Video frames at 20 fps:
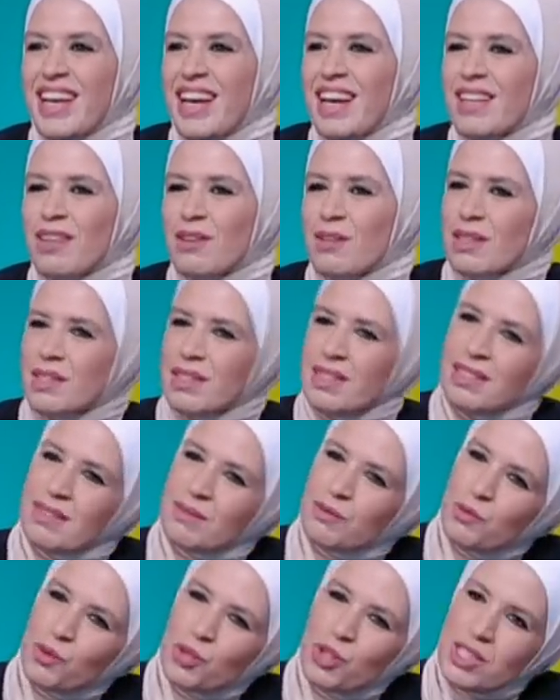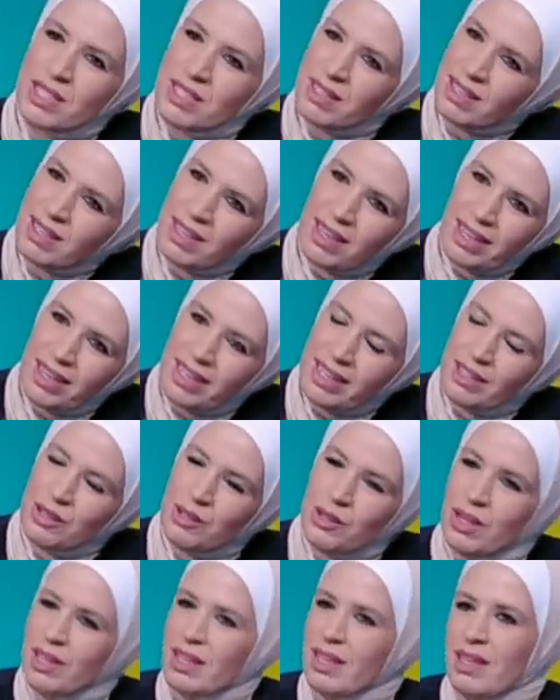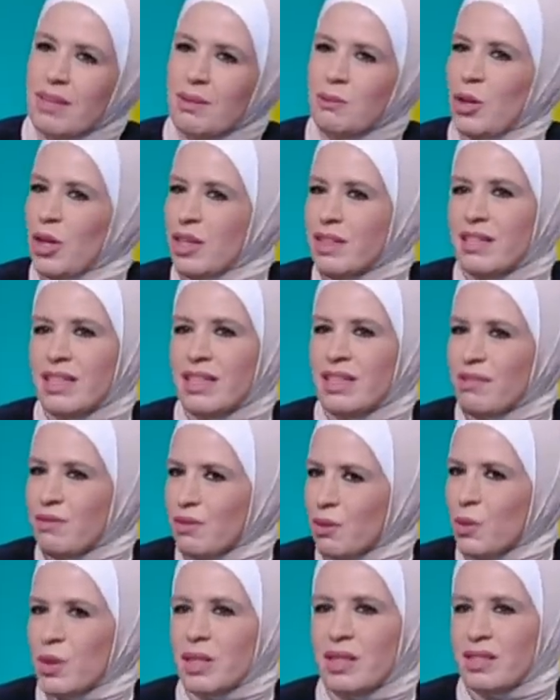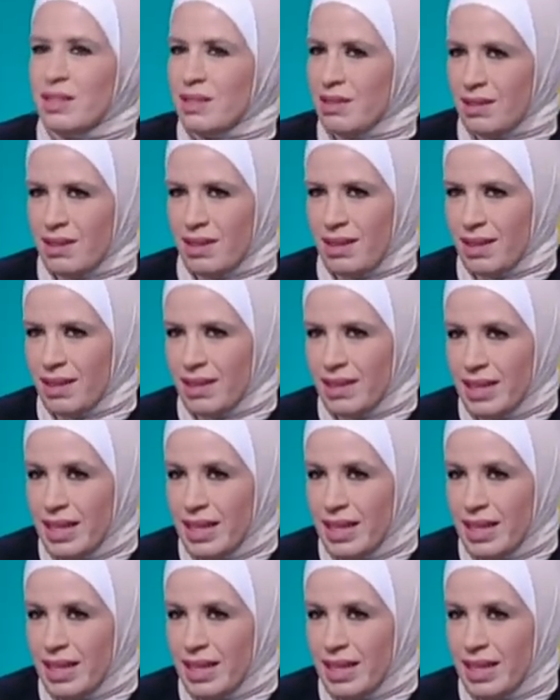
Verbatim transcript: انا فت زراعه لانه انا معدلي فوتني زراعه